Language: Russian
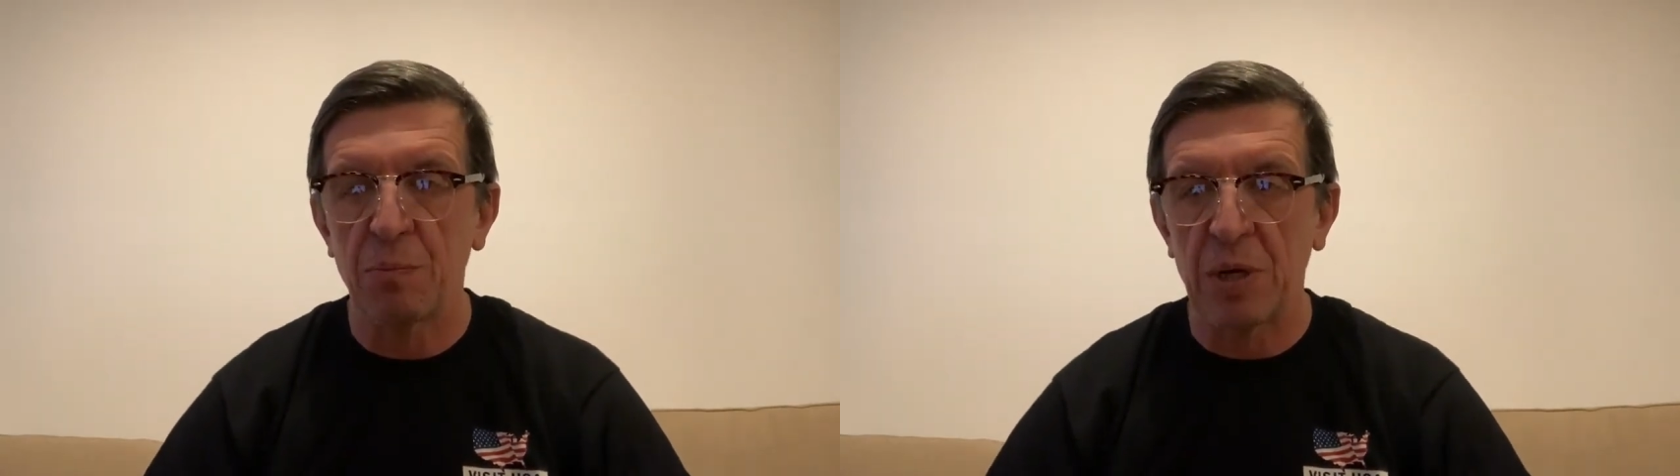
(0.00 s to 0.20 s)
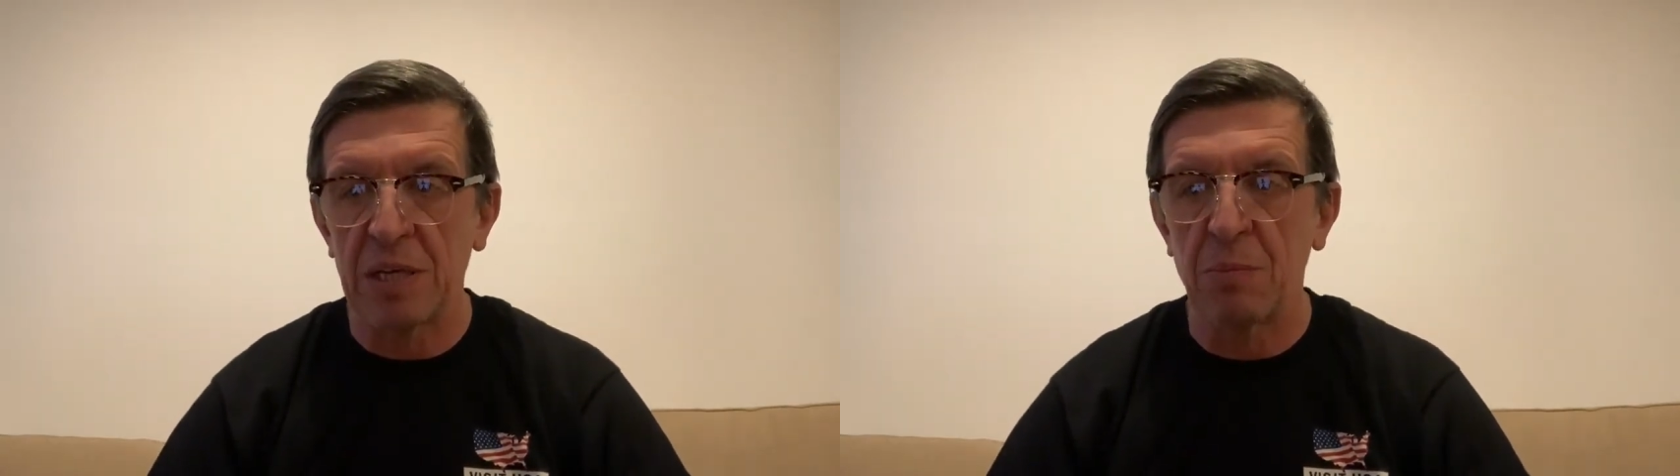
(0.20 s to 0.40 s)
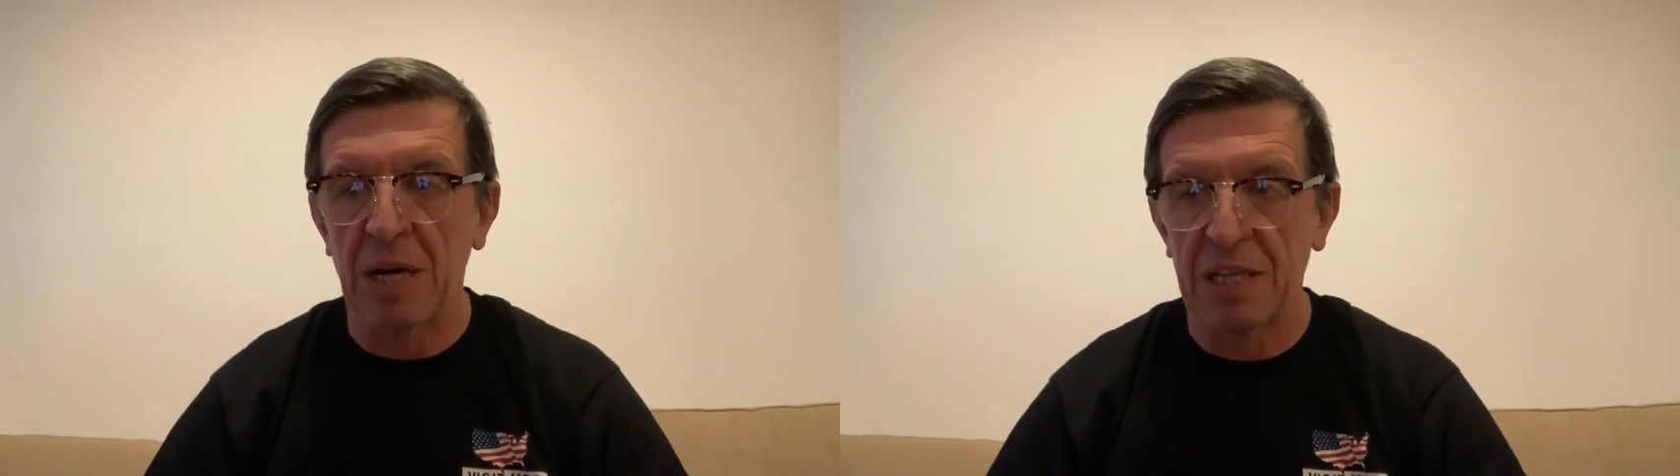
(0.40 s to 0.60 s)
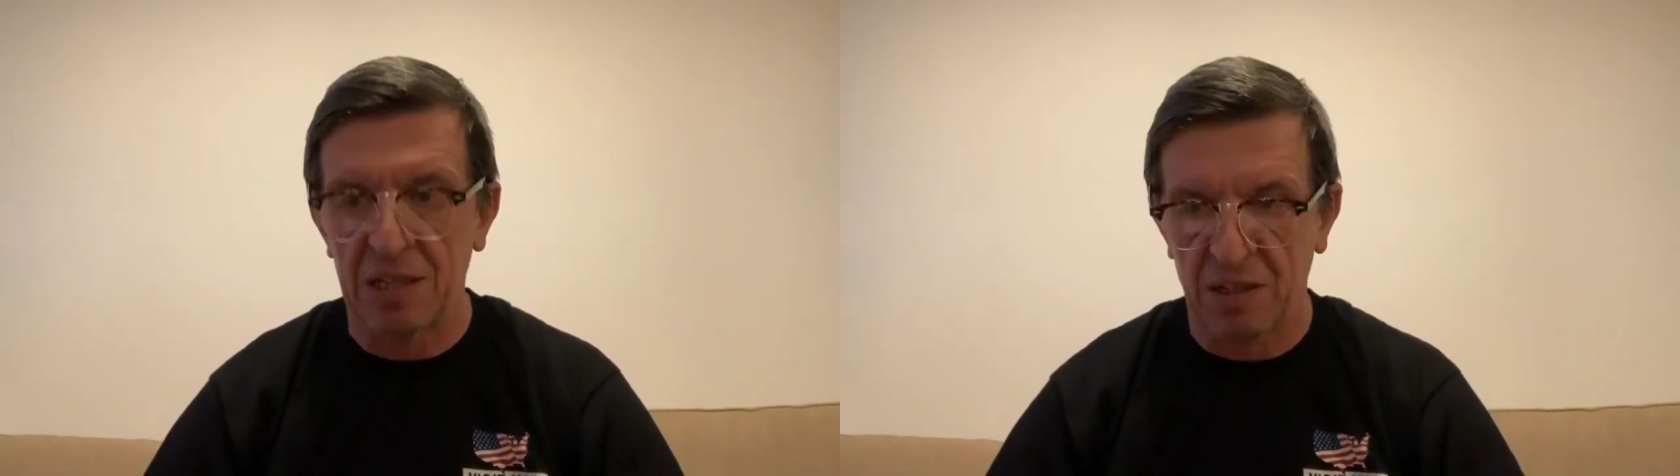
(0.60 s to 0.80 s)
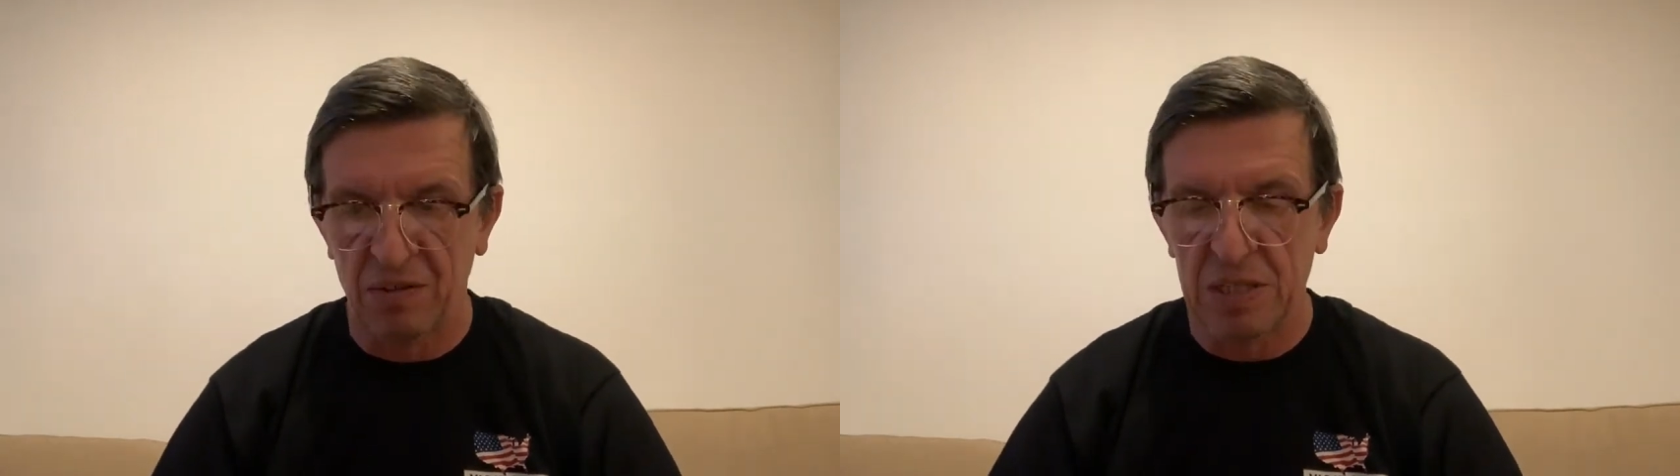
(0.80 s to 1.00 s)
понимании
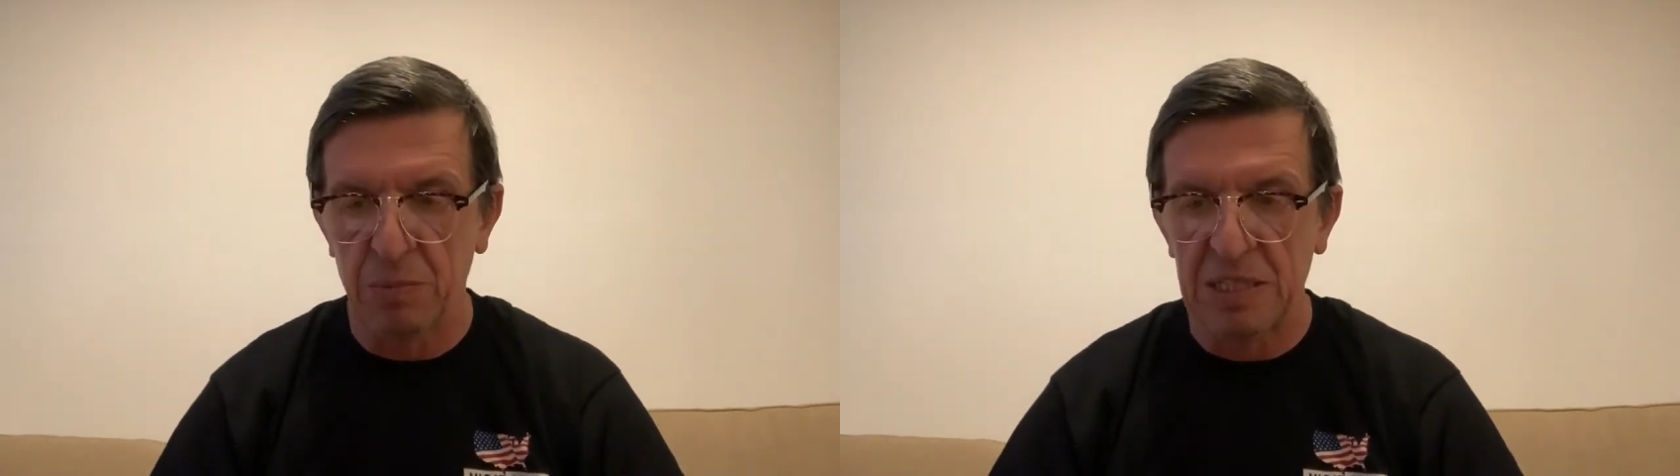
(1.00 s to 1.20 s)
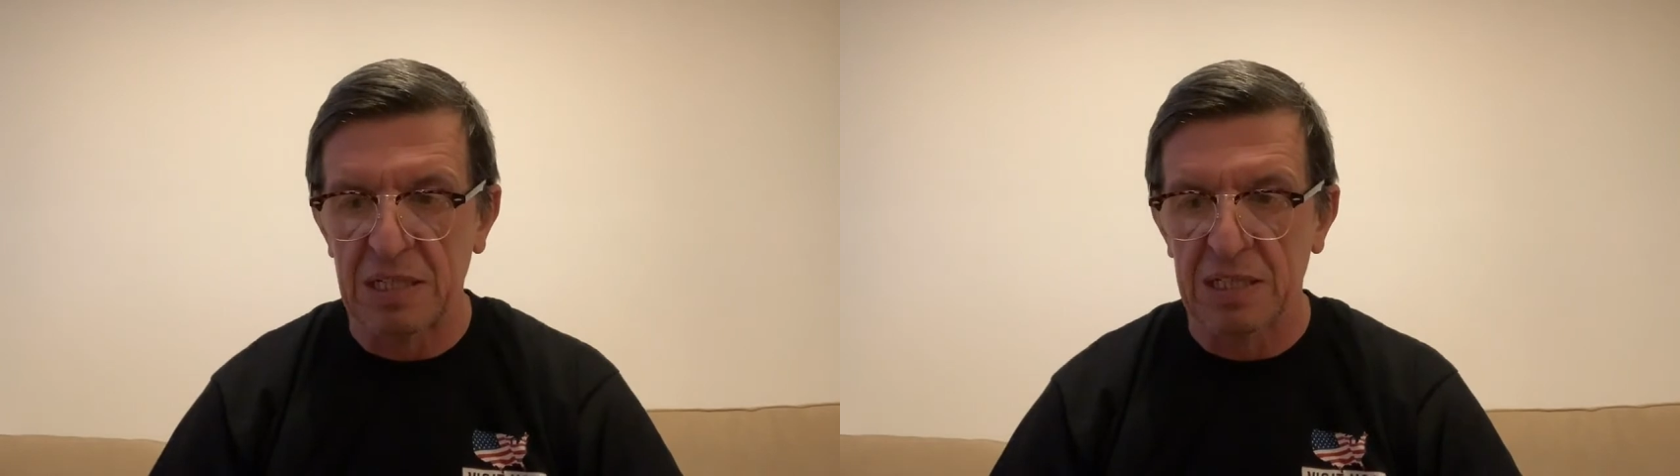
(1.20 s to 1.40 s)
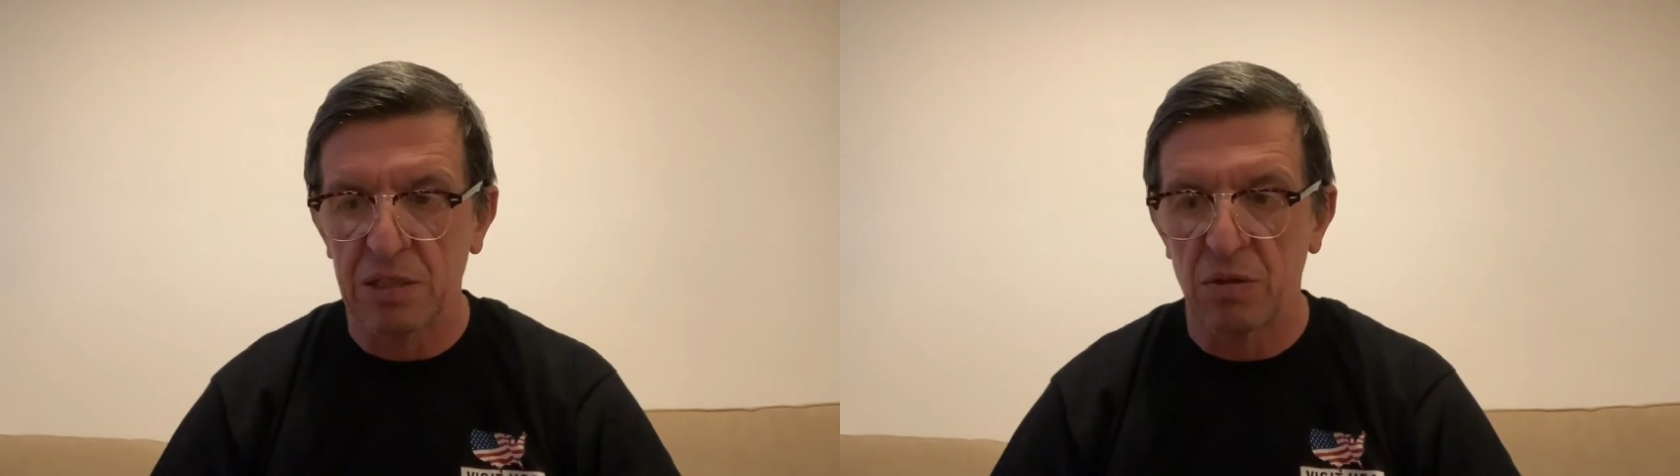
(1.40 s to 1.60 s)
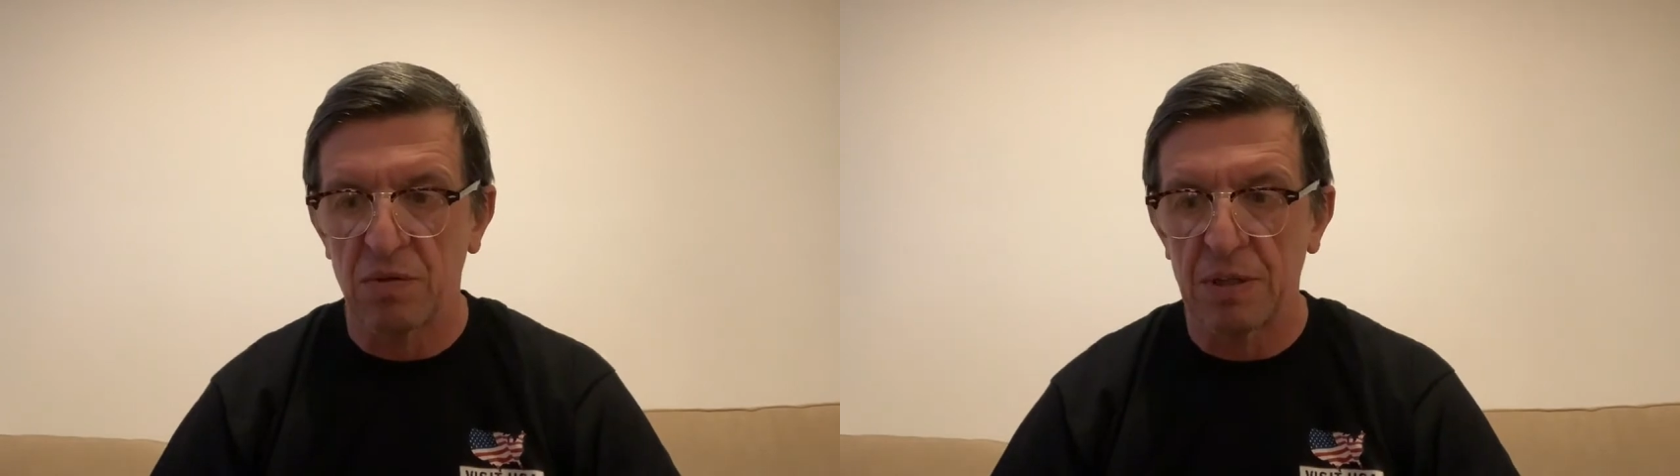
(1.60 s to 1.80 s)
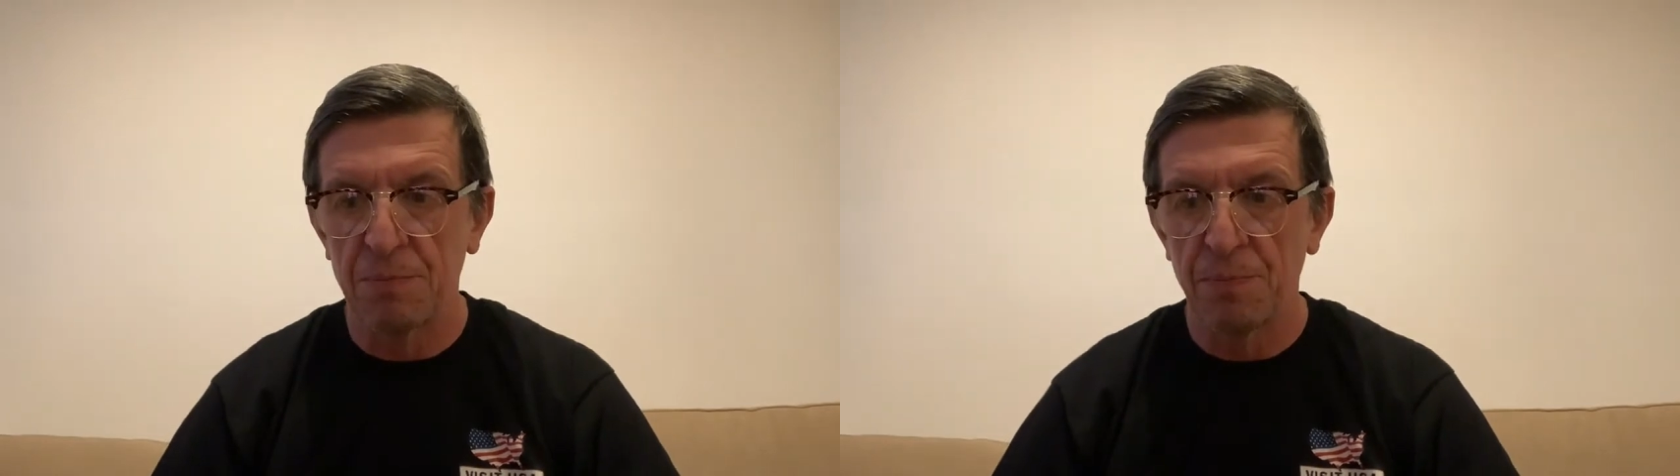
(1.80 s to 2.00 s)
этого смысла слова.